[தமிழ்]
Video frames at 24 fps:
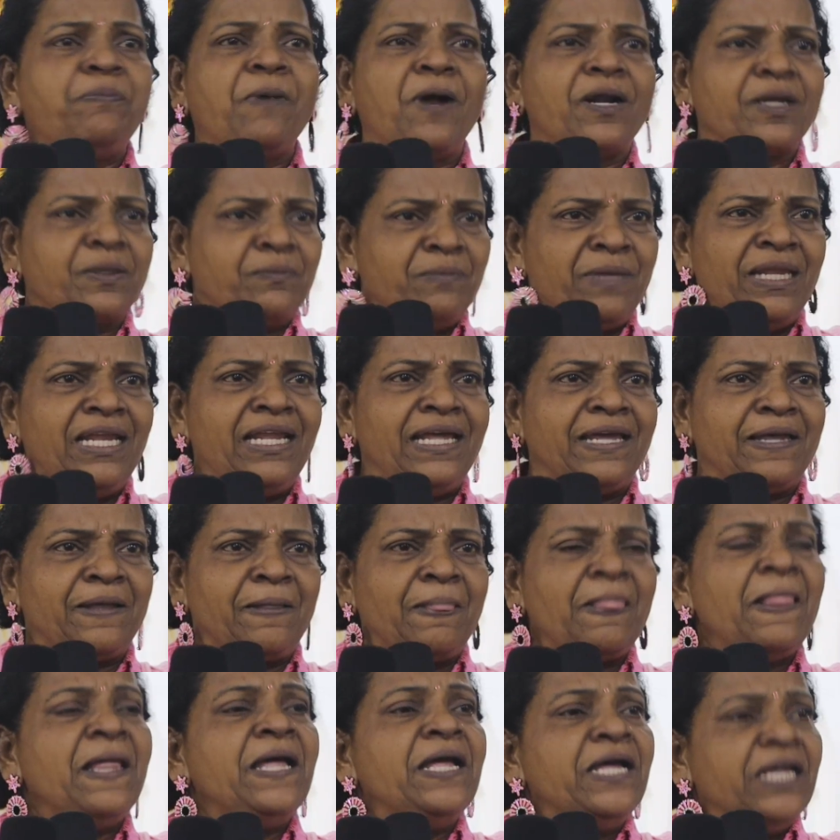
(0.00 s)
மொழி
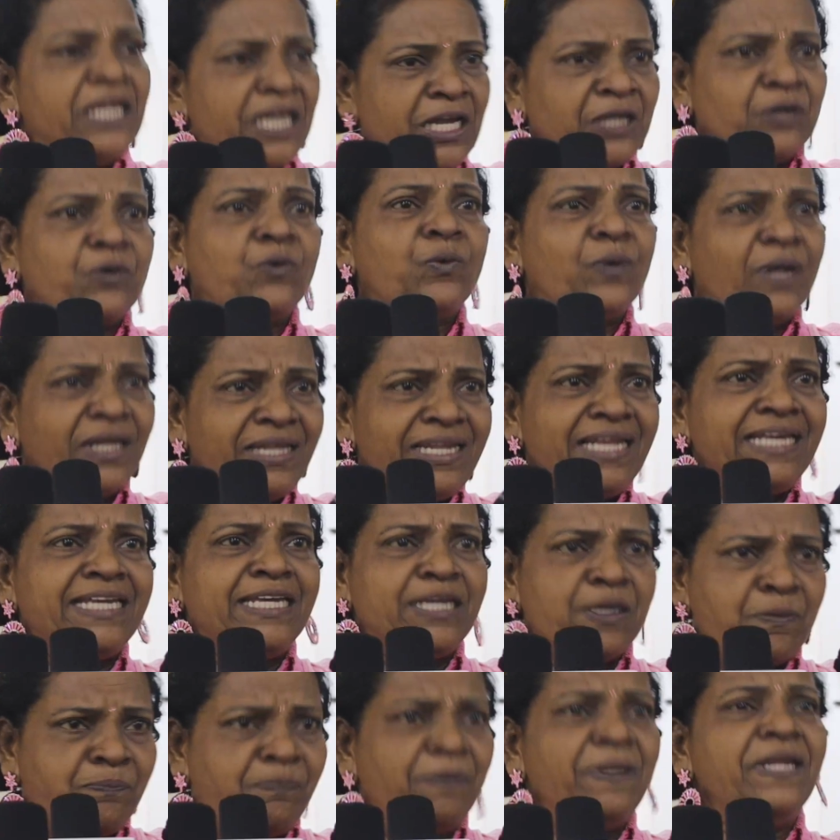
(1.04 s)
பாடம் இல்லை என்
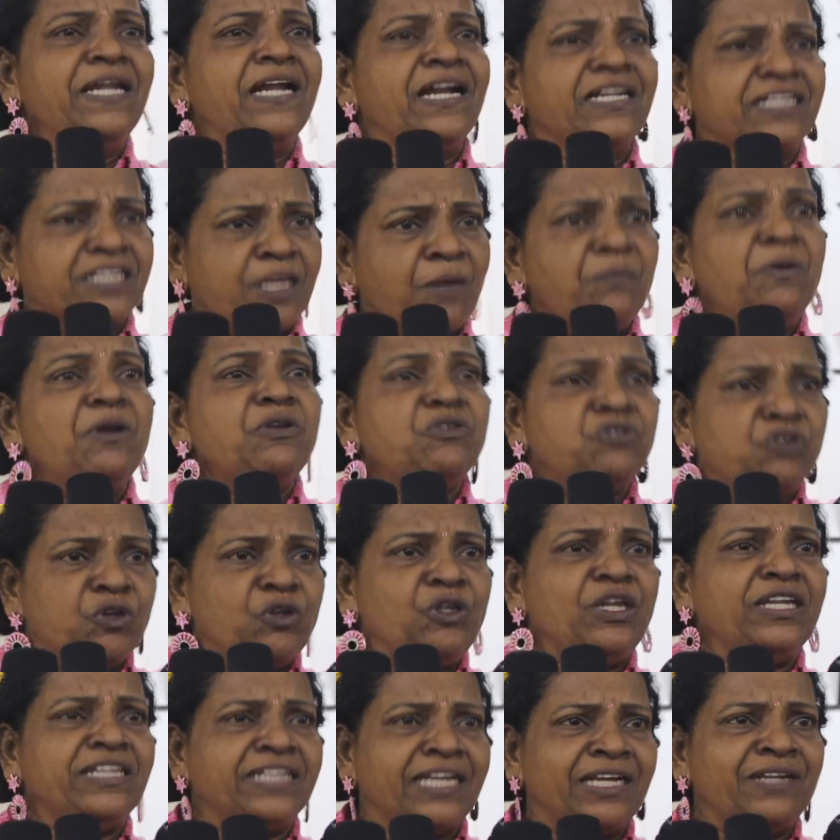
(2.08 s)
குழந்தைக்கு எப்படி நான்
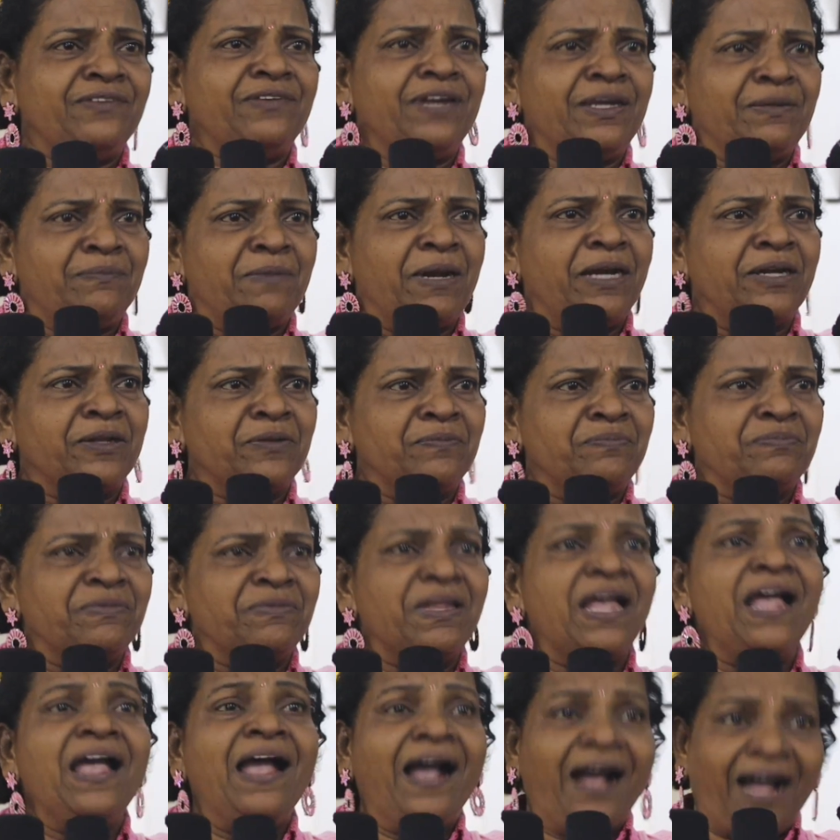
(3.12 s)
தமிழ் சொல்லி தருவேன்
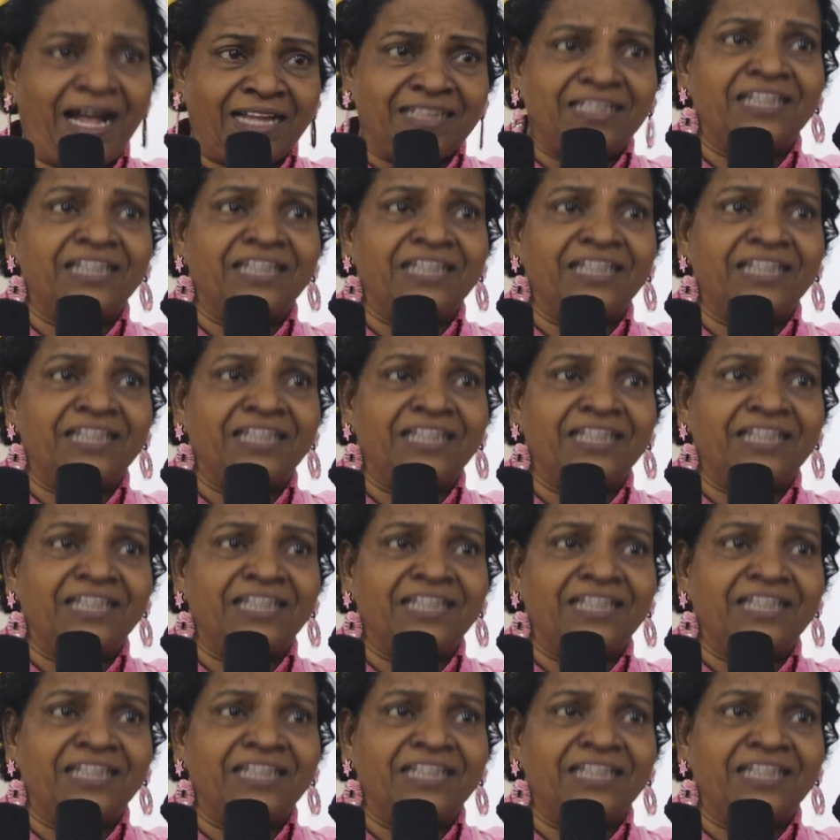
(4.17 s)
மேடம்